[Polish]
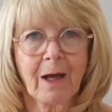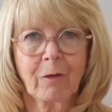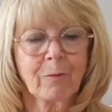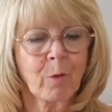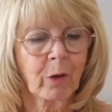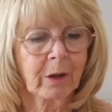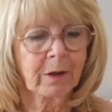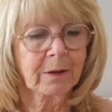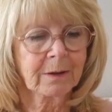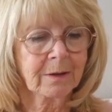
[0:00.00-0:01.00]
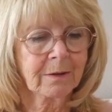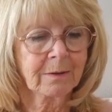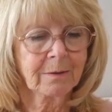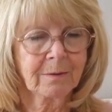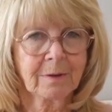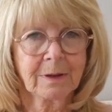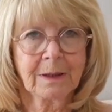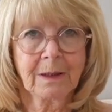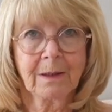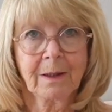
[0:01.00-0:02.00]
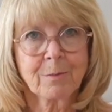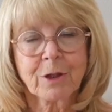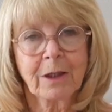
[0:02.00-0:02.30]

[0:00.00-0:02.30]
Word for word: Nie dziś i nie jutro.